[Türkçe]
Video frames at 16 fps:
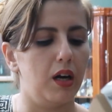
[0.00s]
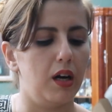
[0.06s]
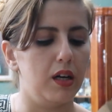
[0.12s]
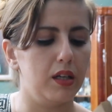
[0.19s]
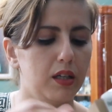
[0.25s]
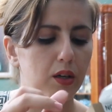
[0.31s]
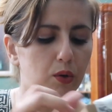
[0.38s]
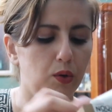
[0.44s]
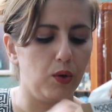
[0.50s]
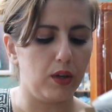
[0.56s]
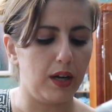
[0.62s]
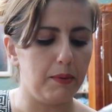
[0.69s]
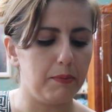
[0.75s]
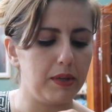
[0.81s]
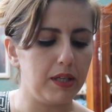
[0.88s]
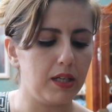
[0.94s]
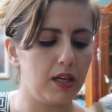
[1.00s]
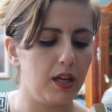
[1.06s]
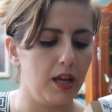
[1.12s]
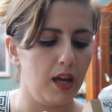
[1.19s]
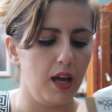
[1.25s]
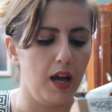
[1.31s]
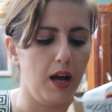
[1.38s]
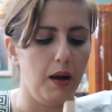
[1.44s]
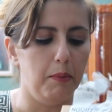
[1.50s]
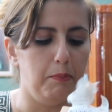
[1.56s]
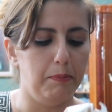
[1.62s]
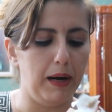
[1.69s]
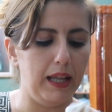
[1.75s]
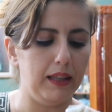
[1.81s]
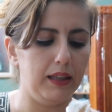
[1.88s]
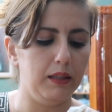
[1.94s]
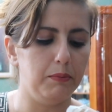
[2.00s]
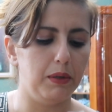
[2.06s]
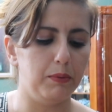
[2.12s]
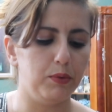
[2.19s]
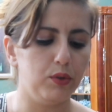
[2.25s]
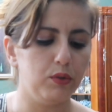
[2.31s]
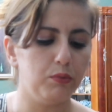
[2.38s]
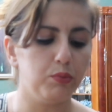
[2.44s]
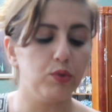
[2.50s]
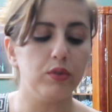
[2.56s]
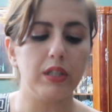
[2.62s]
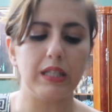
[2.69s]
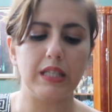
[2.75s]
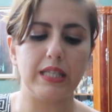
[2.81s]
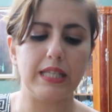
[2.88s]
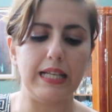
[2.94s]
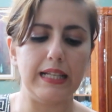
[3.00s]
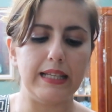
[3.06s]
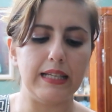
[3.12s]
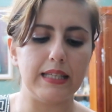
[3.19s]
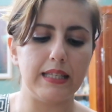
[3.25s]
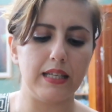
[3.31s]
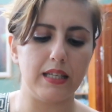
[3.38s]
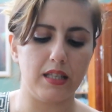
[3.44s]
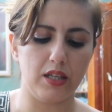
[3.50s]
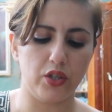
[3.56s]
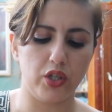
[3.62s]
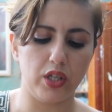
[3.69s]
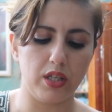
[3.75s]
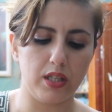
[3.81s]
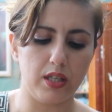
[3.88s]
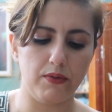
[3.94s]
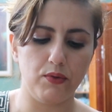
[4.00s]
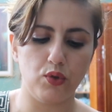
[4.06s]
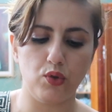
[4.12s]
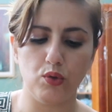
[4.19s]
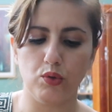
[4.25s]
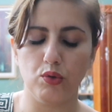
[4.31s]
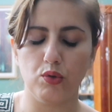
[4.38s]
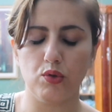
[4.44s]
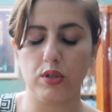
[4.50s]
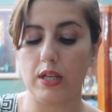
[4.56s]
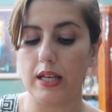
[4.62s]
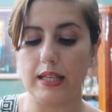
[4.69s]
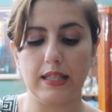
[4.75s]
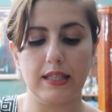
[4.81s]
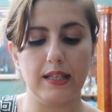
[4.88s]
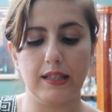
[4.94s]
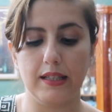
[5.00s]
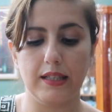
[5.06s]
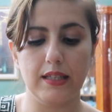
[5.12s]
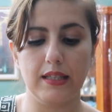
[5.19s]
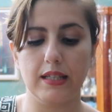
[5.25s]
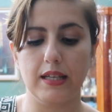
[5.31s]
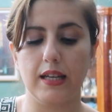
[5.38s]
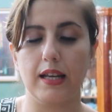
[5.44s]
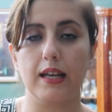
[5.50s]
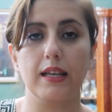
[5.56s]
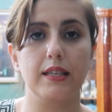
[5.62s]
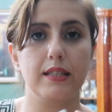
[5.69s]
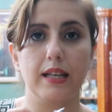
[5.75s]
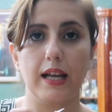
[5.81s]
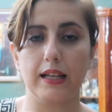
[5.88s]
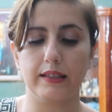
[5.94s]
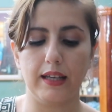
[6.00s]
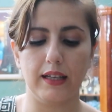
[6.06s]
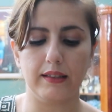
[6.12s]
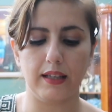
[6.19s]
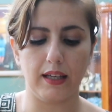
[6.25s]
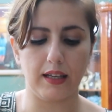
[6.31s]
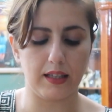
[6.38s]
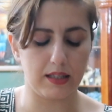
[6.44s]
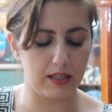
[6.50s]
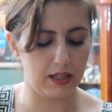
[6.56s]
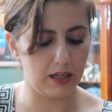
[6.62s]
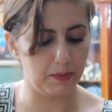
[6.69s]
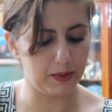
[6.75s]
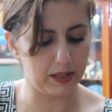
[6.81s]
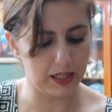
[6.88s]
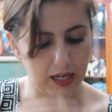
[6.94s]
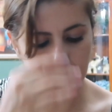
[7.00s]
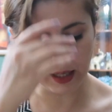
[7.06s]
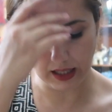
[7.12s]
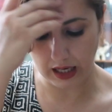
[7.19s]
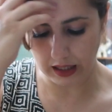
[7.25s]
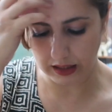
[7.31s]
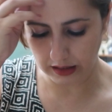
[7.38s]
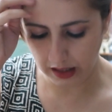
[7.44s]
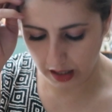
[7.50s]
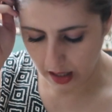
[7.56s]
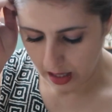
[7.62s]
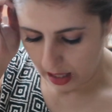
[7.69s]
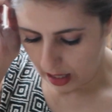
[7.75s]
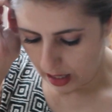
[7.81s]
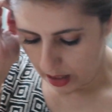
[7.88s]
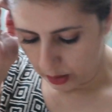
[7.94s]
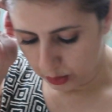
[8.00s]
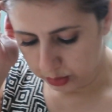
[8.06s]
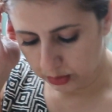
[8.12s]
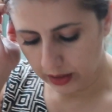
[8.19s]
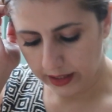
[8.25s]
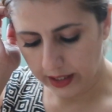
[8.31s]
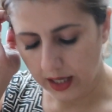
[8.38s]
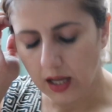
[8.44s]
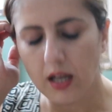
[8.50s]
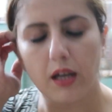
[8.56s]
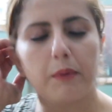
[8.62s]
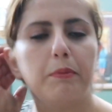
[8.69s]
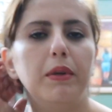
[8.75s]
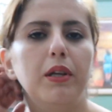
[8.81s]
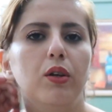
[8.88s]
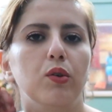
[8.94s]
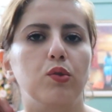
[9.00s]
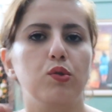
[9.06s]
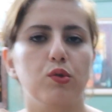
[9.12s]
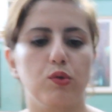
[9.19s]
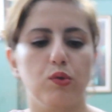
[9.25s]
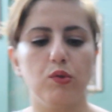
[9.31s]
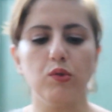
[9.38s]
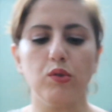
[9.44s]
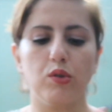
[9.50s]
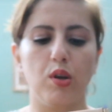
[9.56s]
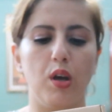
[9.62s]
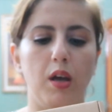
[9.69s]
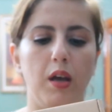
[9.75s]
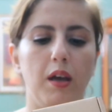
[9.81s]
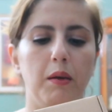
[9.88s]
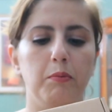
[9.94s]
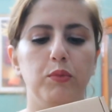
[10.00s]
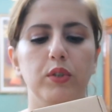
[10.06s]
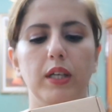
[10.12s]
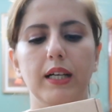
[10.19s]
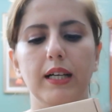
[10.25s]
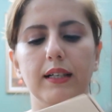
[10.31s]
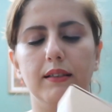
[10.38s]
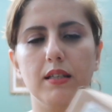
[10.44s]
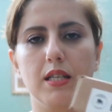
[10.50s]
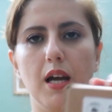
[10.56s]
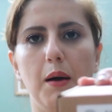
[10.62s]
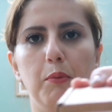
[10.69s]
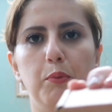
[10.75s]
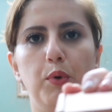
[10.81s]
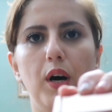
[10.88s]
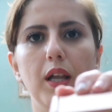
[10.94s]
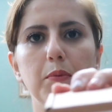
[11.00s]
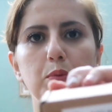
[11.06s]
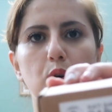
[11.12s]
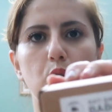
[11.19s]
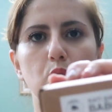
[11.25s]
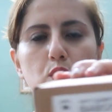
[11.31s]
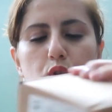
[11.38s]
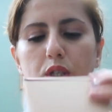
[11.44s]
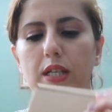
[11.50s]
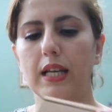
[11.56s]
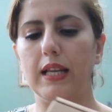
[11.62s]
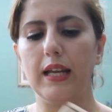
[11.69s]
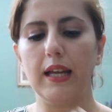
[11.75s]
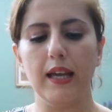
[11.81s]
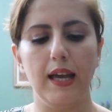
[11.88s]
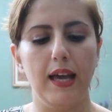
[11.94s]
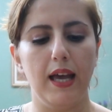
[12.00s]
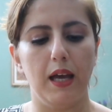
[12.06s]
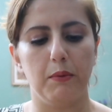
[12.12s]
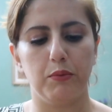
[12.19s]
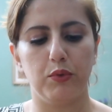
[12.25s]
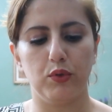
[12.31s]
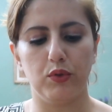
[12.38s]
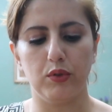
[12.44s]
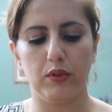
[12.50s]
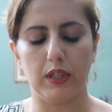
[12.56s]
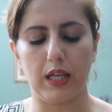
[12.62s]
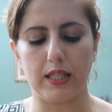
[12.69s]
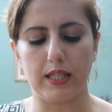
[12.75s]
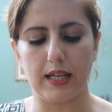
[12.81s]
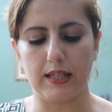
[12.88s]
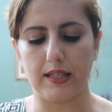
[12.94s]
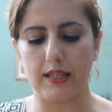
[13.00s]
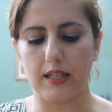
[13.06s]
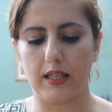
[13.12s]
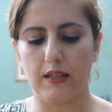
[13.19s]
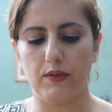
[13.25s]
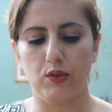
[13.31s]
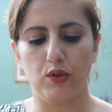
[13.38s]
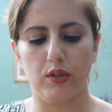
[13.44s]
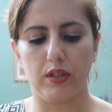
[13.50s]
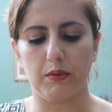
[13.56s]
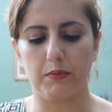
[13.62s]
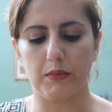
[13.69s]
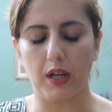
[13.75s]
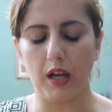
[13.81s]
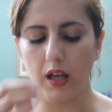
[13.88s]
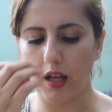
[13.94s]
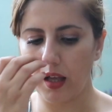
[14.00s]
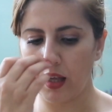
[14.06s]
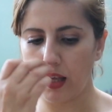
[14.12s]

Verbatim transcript: harika kokan bir ballı babun. Bunları cildinize, saçınıza, vücudunuza istediğiniz yere ister tek tek ister hepsini aynı anda kullanabiliyorsunuz. Bu da katı şampuan. Bu orijinali. Bunu geçen seneki videolarımda